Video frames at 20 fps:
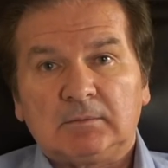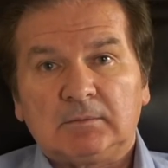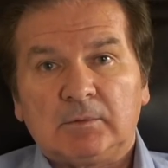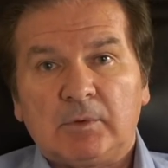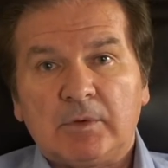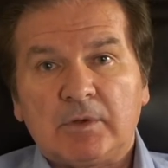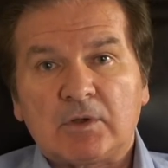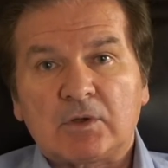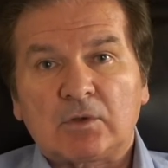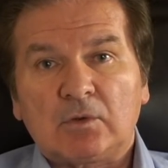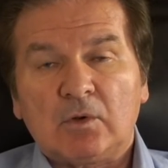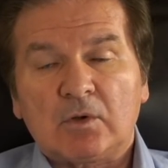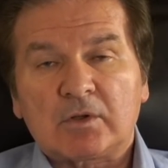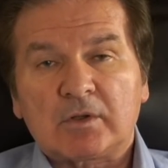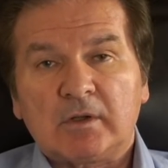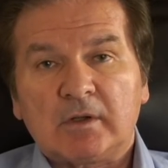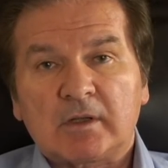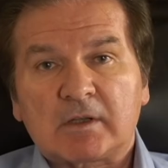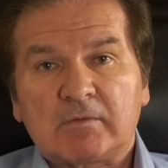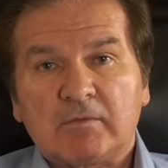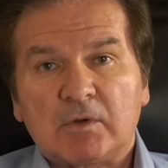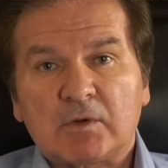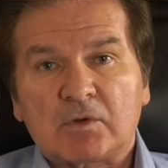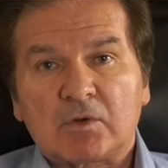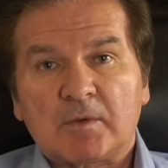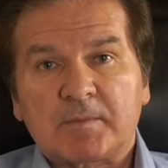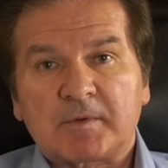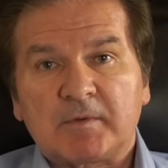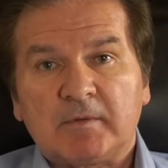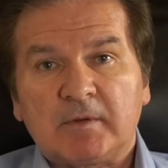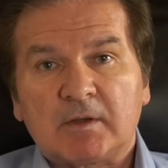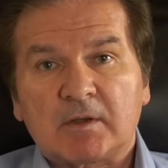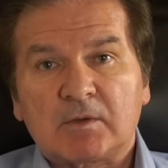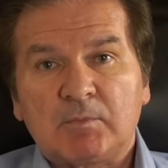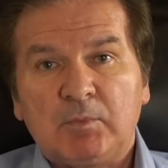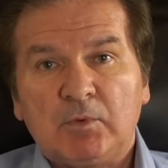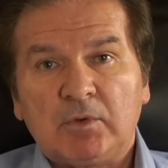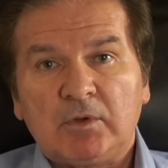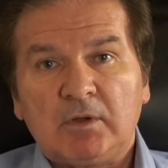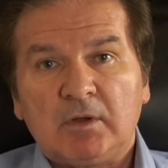уничтожили свой собственный
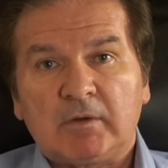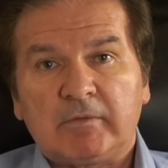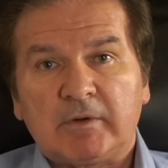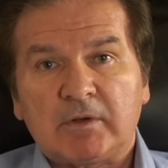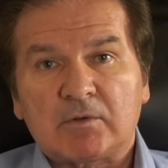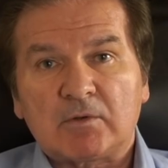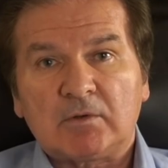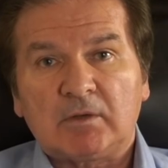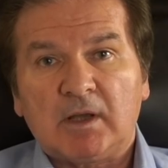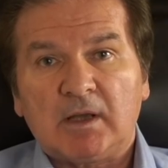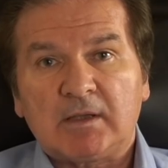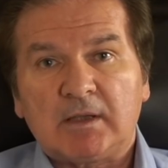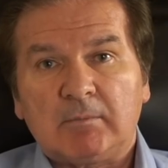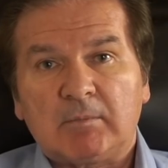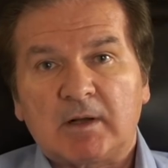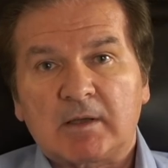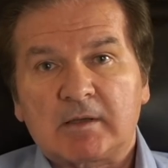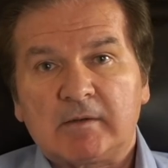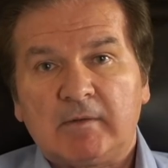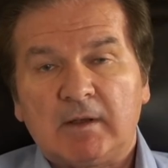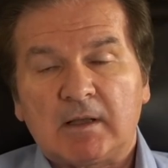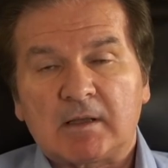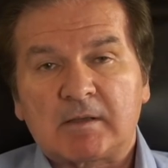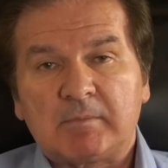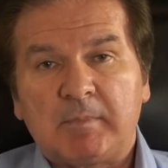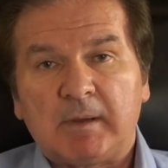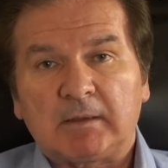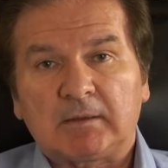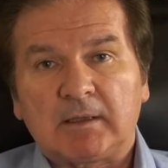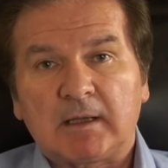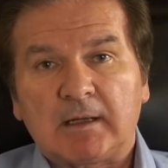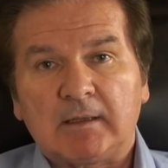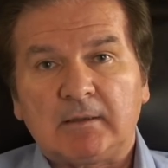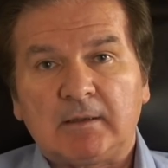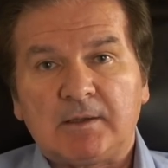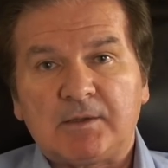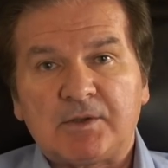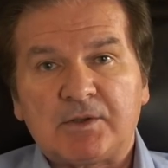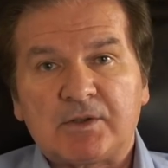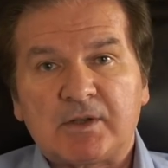спутник. В результате образовалось полторы
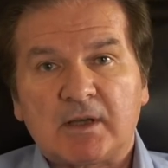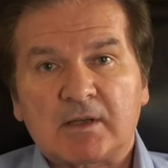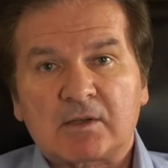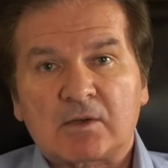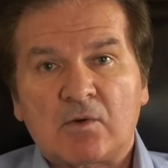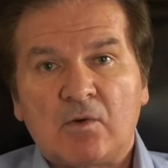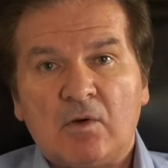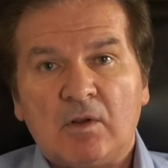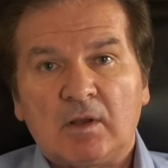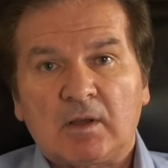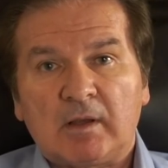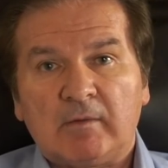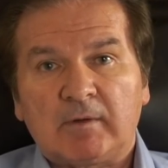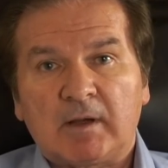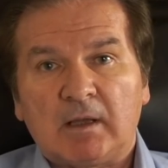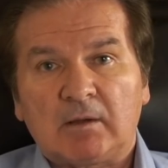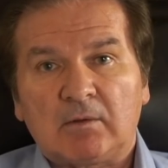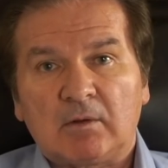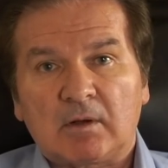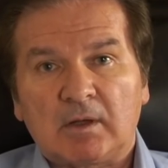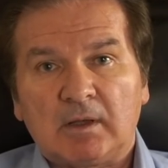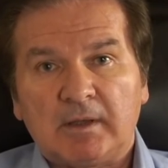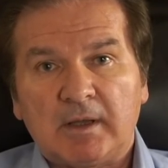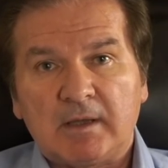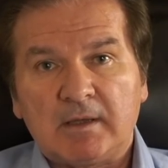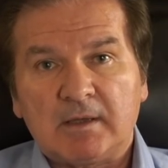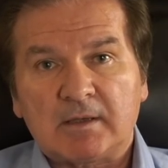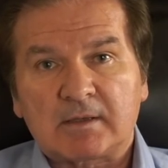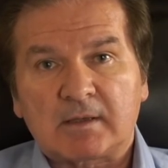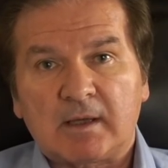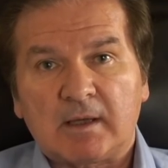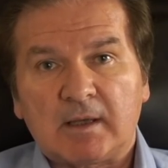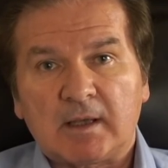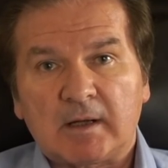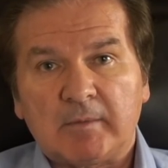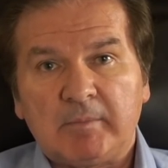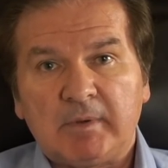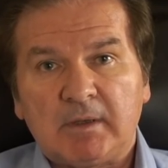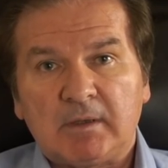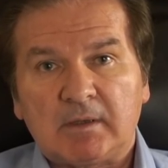тысячи осколков, которые на низкой
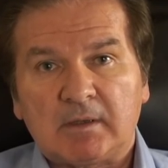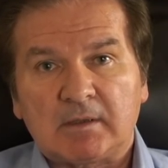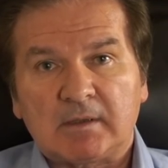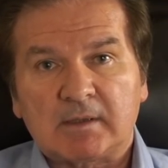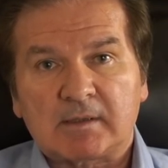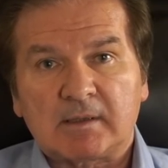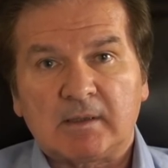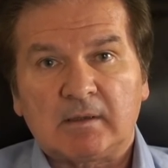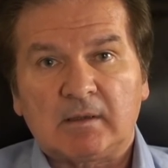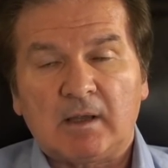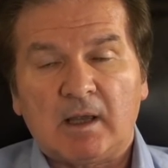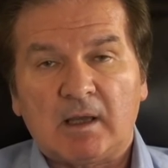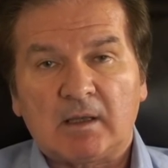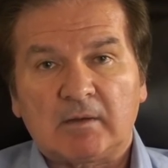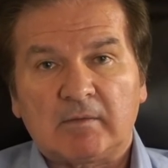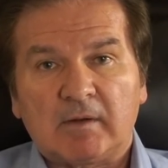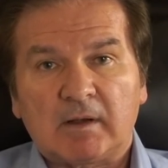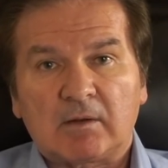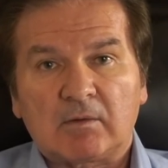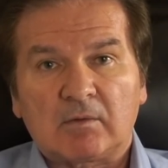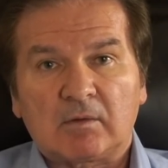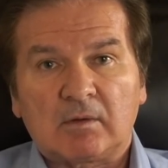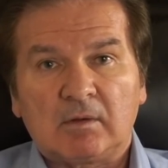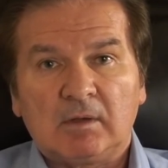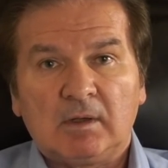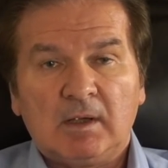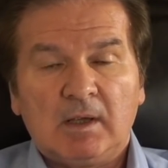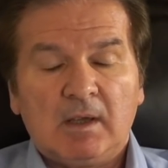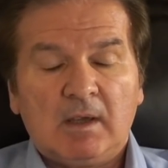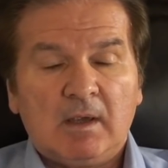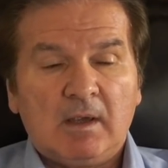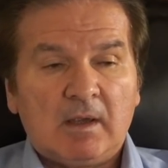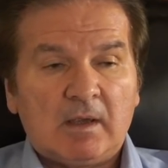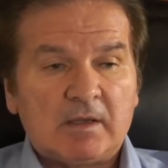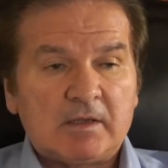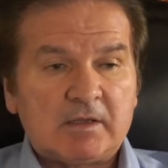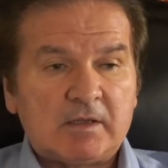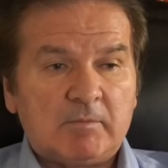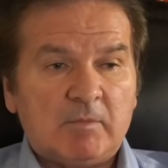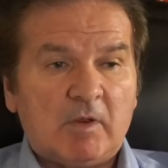орбите сейчас летают вокруг
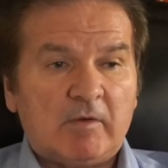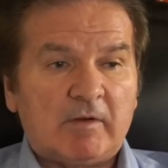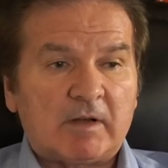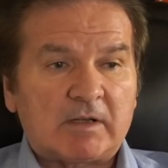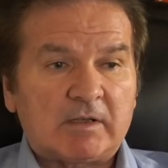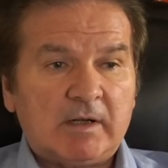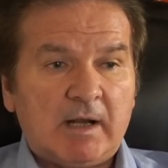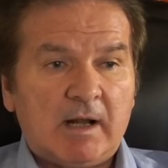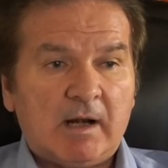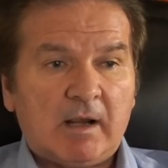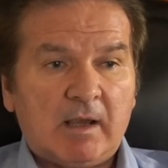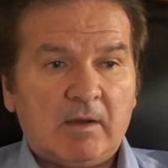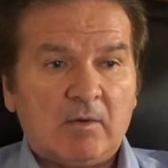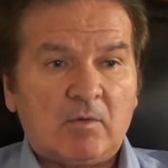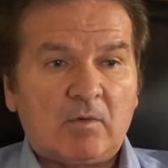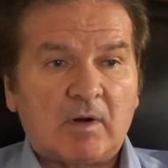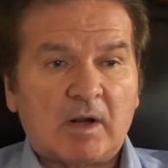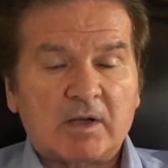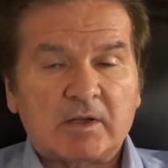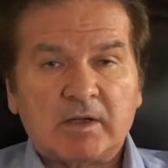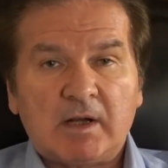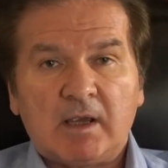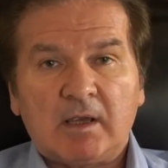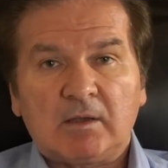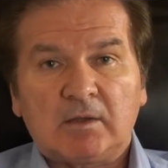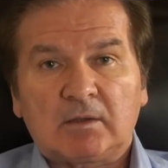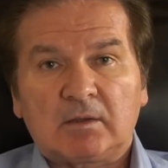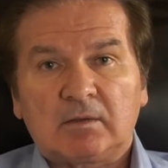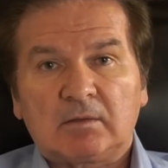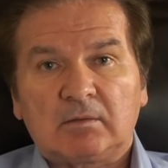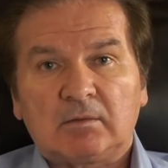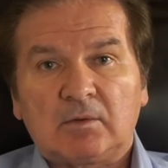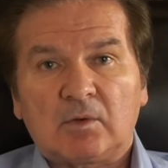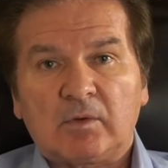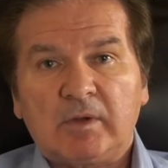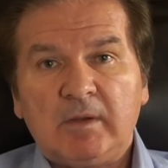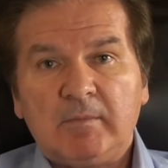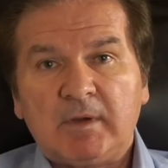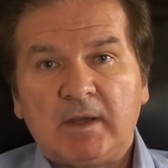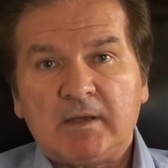земного шара и угрожают
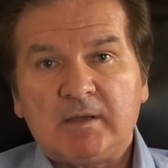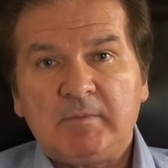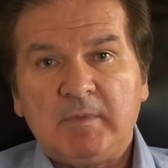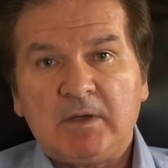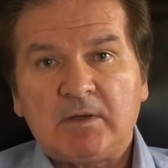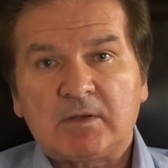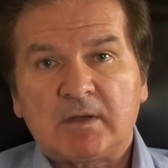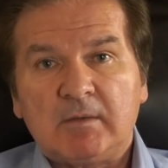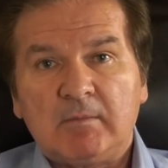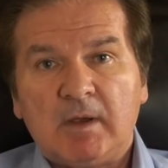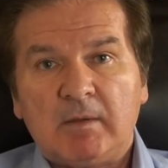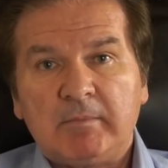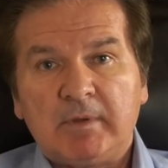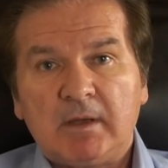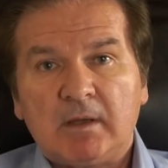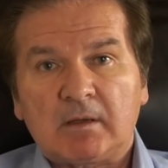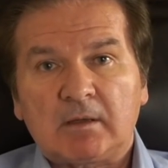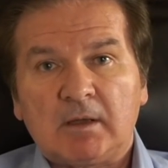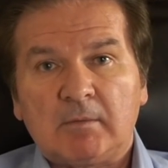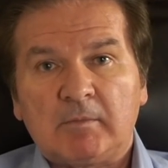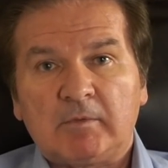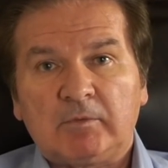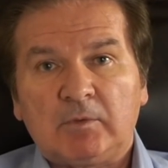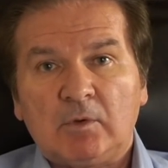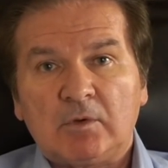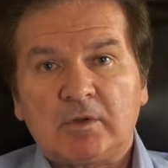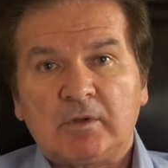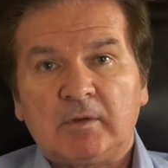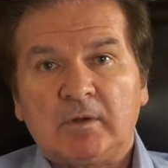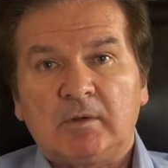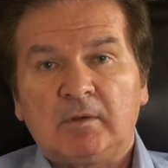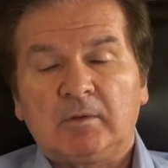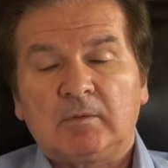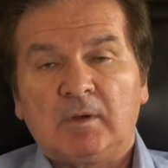другим космическим объектам. И в, то же,